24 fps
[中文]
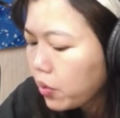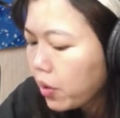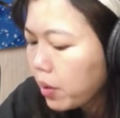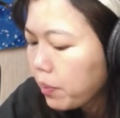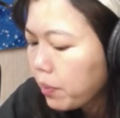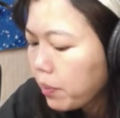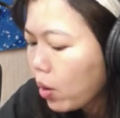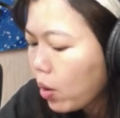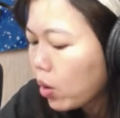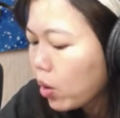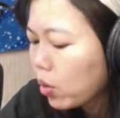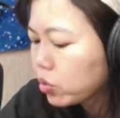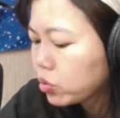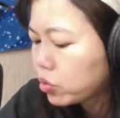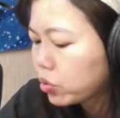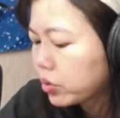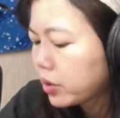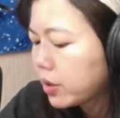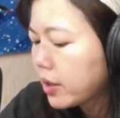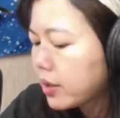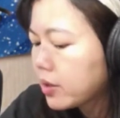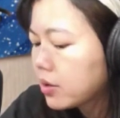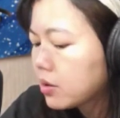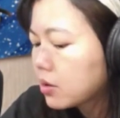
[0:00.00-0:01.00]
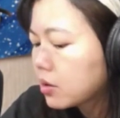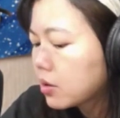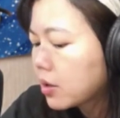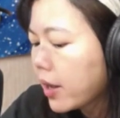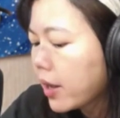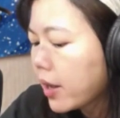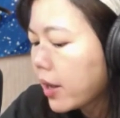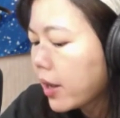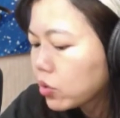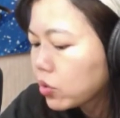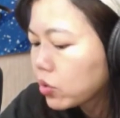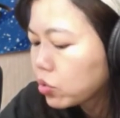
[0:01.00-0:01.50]
因为包括我昨天
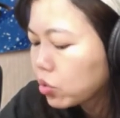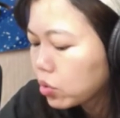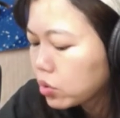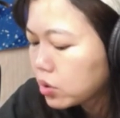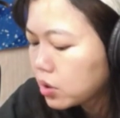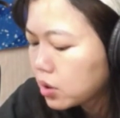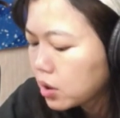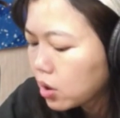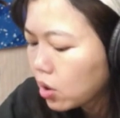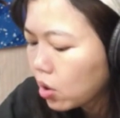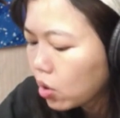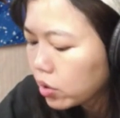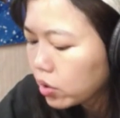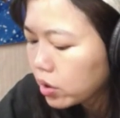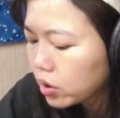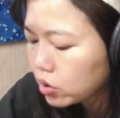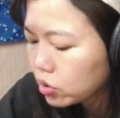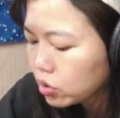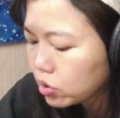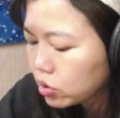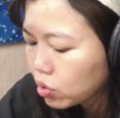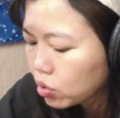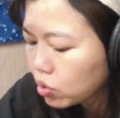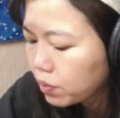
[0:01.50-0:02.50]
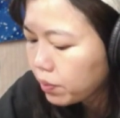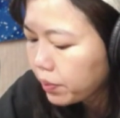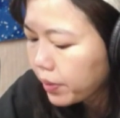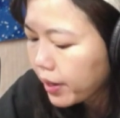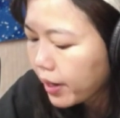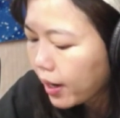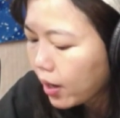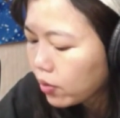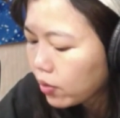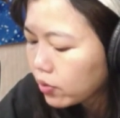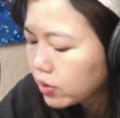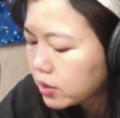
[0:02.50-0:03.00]
看到说净空令已经准
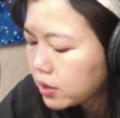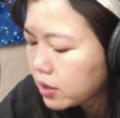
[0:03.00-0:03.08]
备好，